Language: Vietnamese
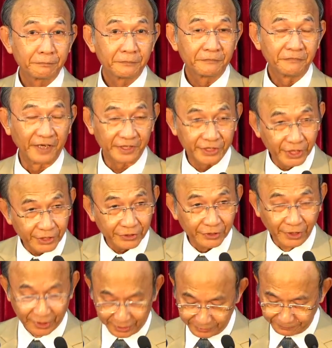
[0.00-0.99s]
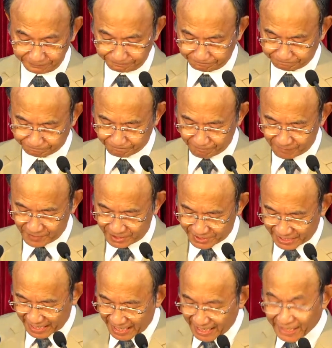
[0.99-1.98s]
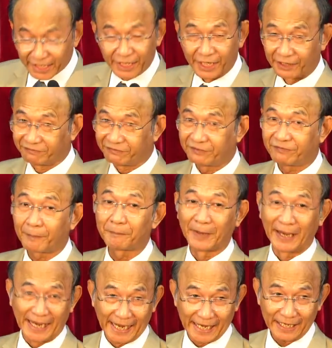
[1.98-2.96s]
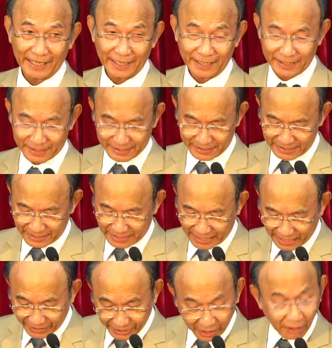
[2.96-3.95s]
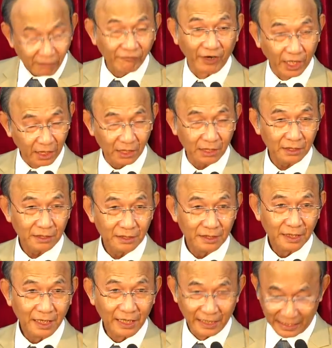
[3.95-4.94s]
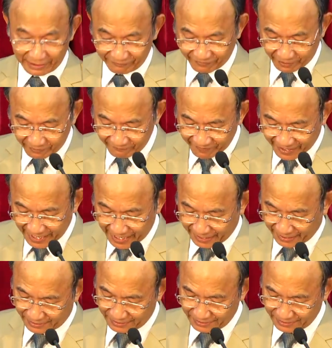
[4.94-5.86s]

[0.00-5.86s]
Và thiết tưởng trái nghĩa với vấp ngã là đứng vững, là vững vàng,